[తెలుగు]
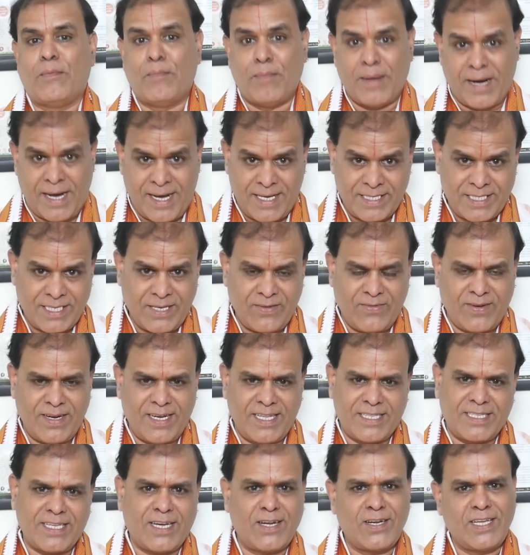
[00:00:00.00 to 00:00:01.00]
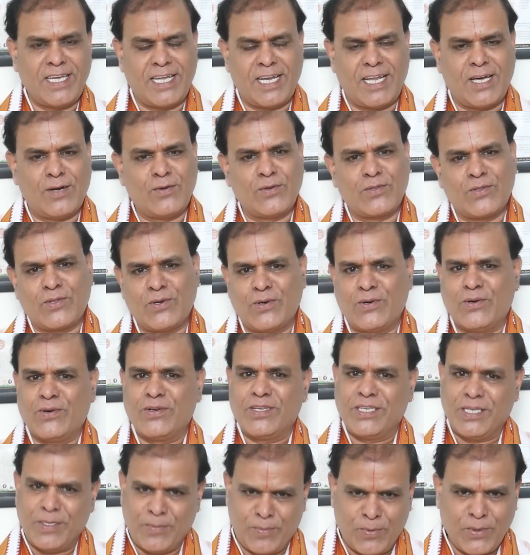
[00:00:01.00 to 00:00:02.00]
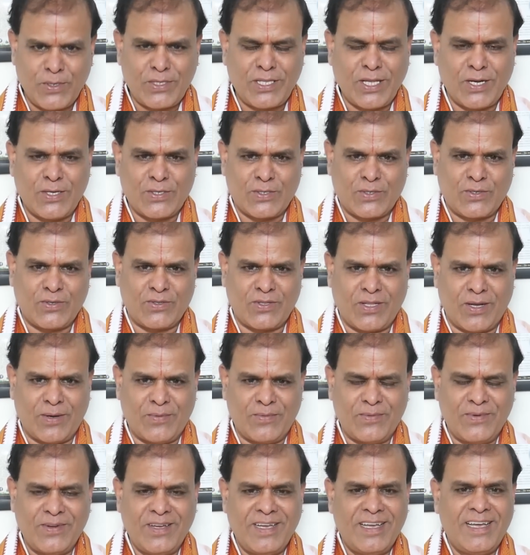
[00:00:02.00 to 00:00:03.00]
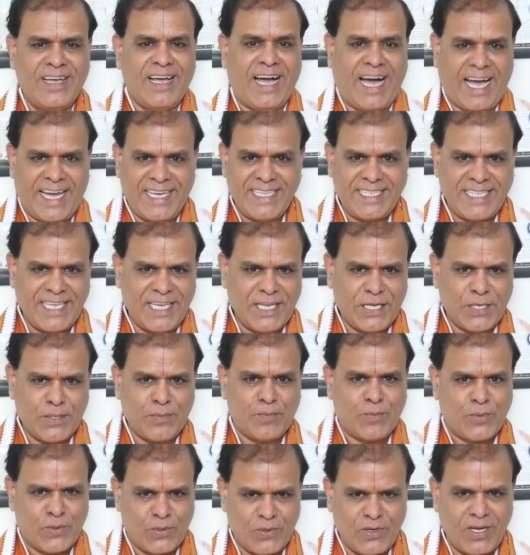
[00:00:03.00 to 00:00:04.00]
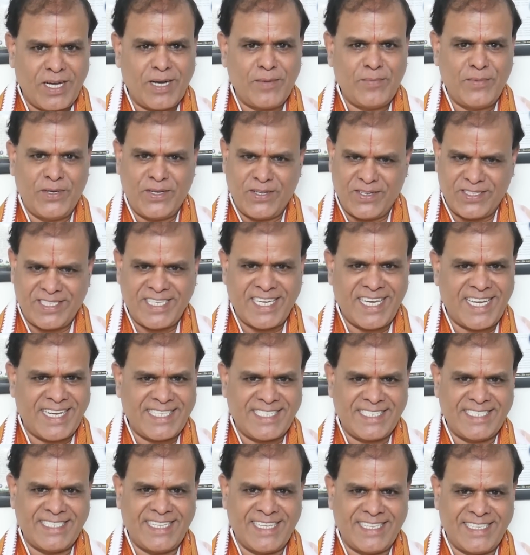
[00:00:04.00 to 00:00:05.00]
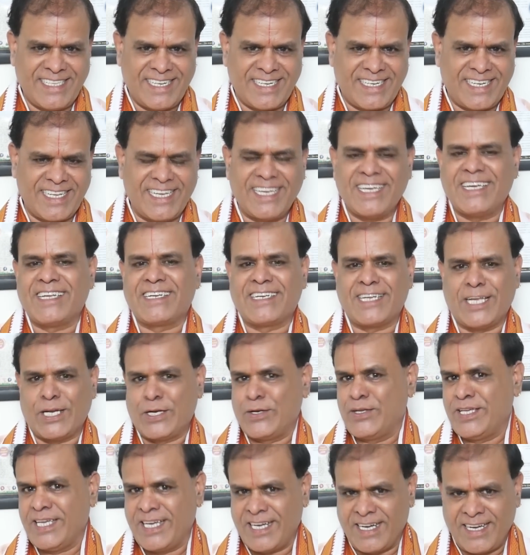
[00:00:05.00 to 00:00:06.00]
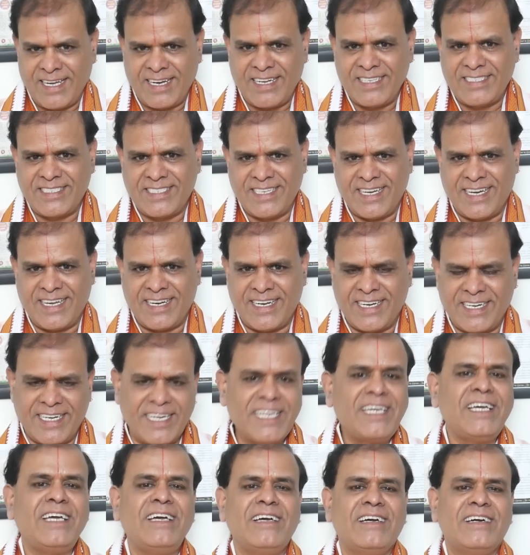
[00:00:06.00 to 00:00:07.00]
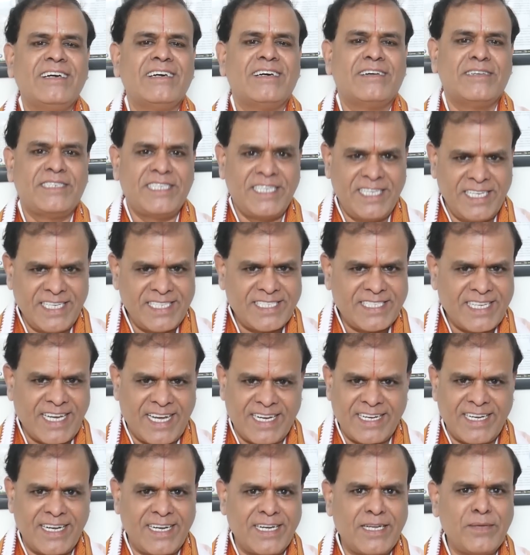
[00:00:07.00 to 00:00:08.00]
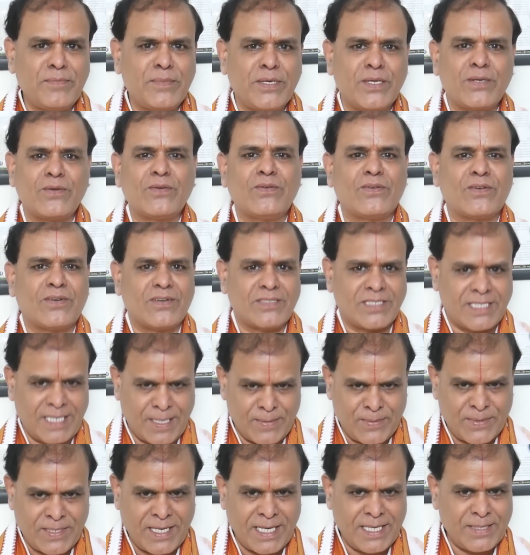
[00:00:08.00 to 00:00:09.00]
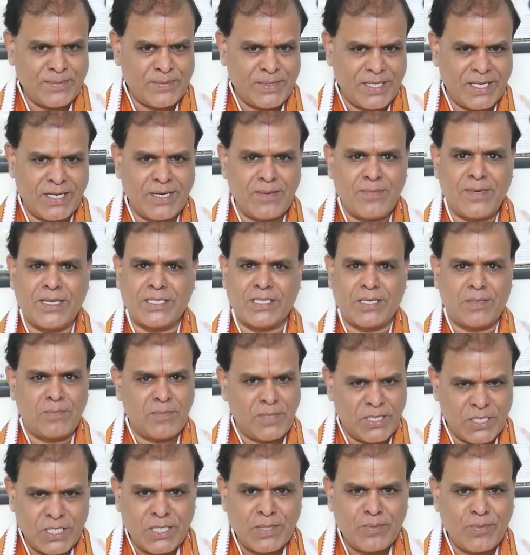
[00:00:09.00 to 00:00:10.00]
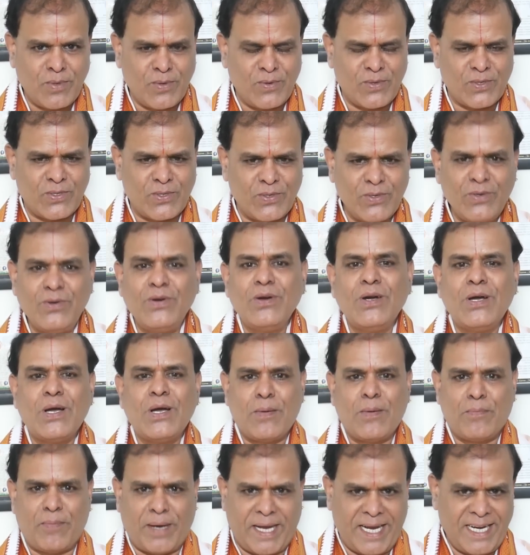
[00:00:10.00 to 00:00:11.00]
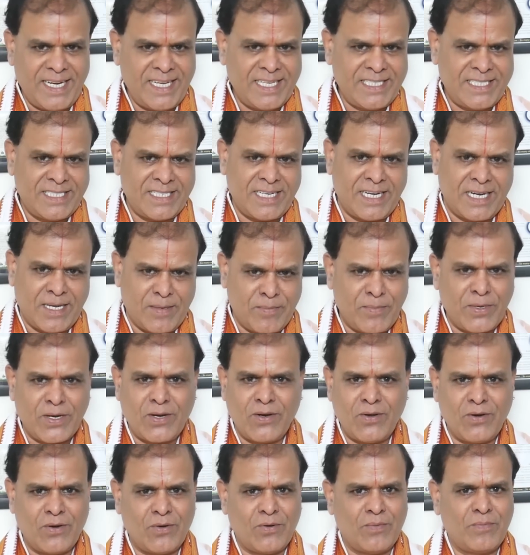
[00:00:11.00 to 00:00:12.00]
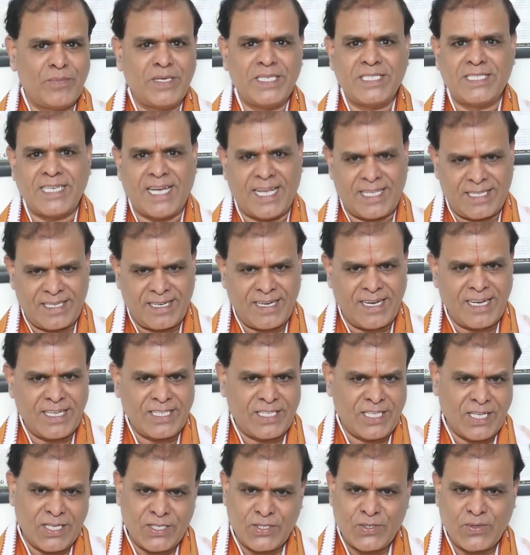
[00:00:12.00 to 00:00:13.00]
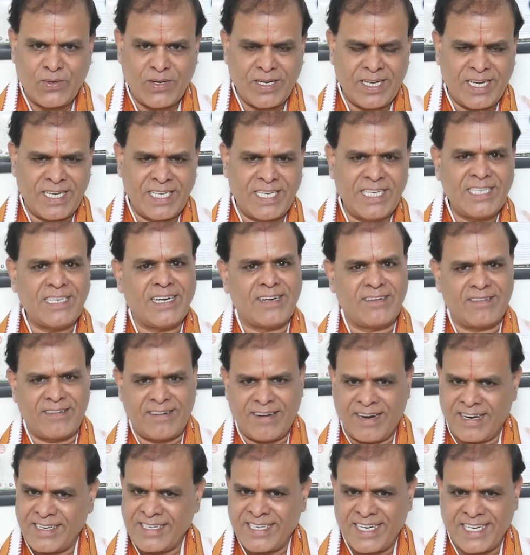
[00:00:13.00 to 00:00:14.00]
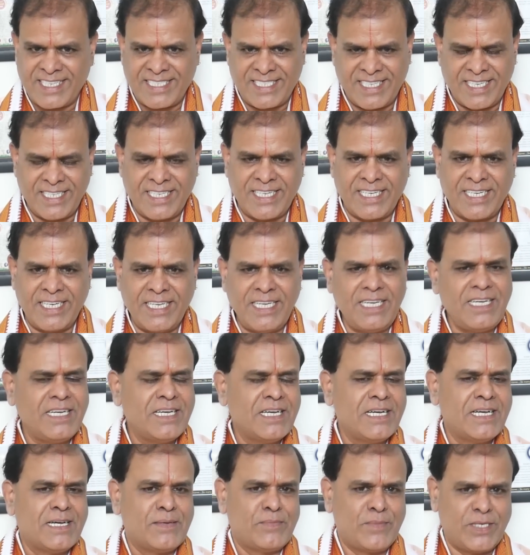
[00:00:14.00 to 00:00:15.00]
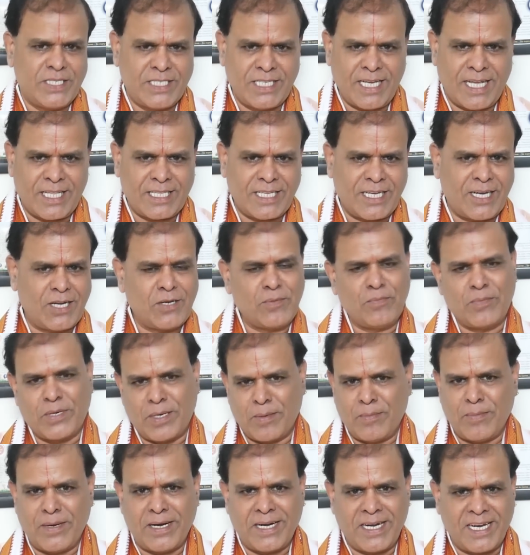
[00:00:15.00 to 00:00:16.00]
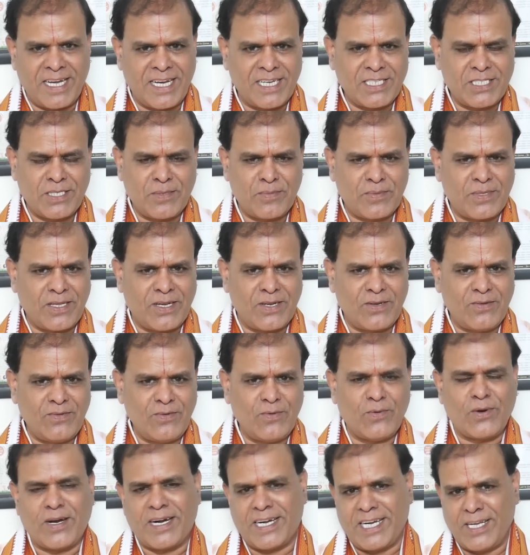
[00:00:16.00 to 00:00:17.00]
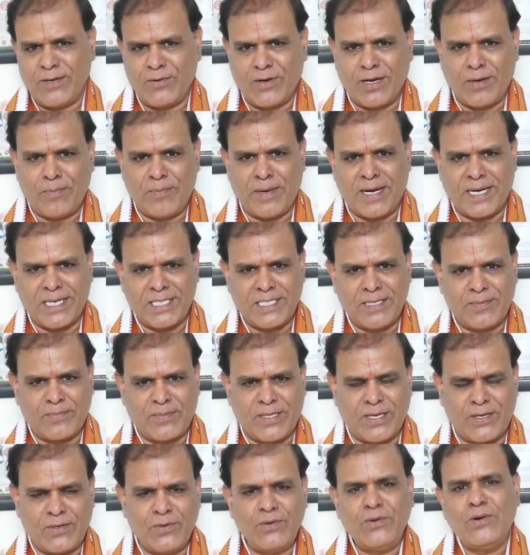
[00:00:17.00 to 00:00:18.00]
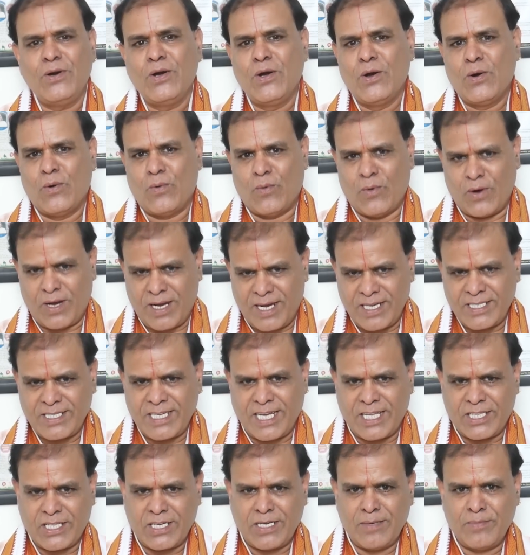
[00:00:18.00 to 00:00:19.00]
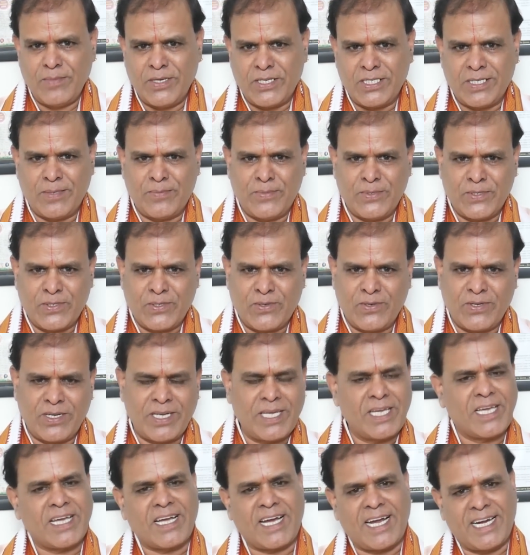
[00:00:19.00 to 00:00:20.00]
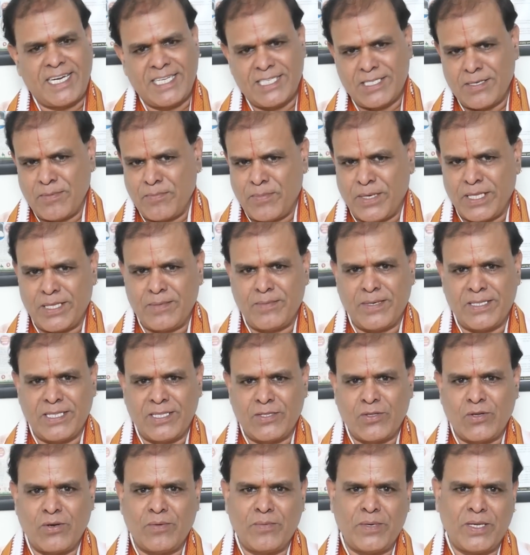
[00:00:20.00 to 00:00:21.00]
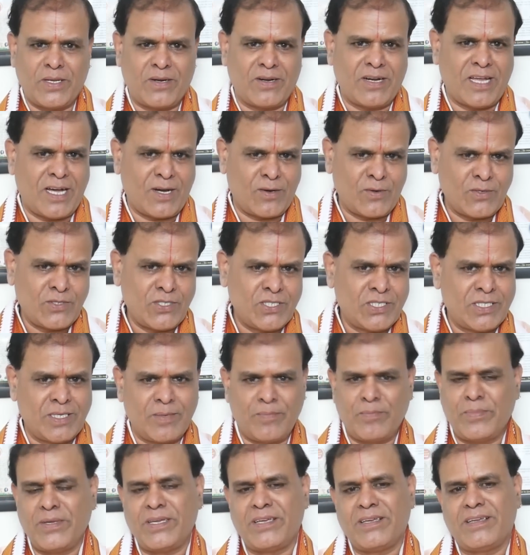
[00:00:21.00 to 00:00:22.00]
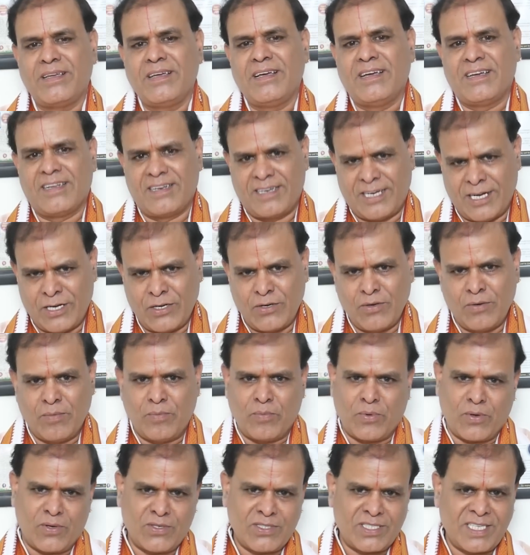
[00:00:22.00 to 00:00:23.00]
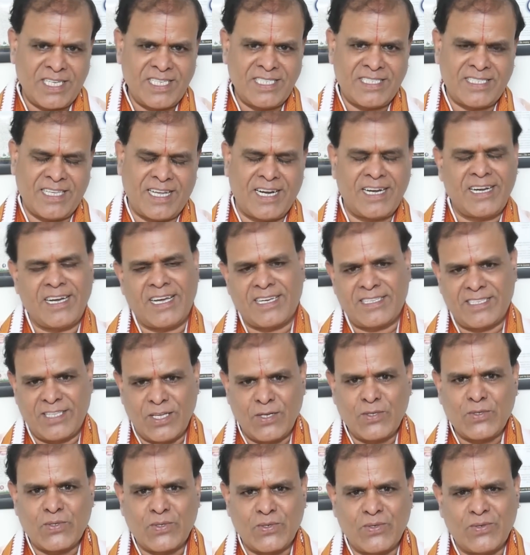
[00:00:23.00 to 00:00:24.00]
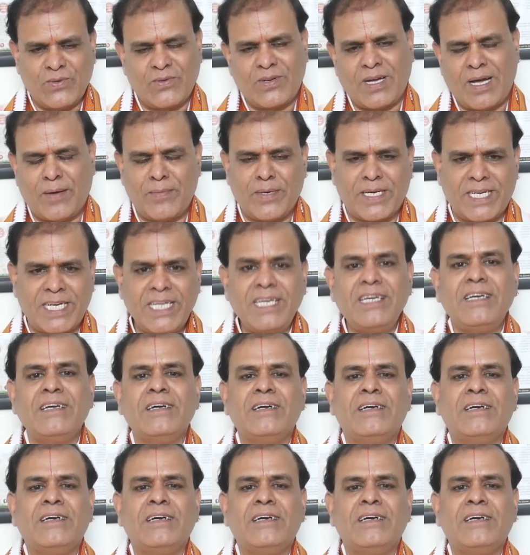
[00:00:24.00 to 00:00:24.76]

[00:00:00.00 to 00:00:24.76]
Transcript: మాస ఫలితాలు ఎలా ఉందో ఇప్పుడు తెలుసుకుందాం అయితే ముందుగా మీరు చేయాల్సింది ఏంటంటే నన్ను ఎంకరేజ్ చేయాలంటే ఈ ఛానల్ని మీరు సబ్స్క్రైబ్ చేయడం మాత్రం మర్చిపోవద్దు పైన ఇచ్చిన నెంబర్లో మీ జాతకాలు తెలుసుకోవడానికి నన్ను కాంటాక్ట్ చేయండి మీ జాతకాలు బ్రహ్మాండంగా చెప్తాను ఒకటే ఒక మాట చెప్తాను ఒక్క జాతకం మీరు చెప్పించుకుంటే కనీసం పది మందితో మీరు నా గురించి చెప్పి నన్ను ప్రోత్సహిస్తారని నాకు తెలుసు కాబట్టి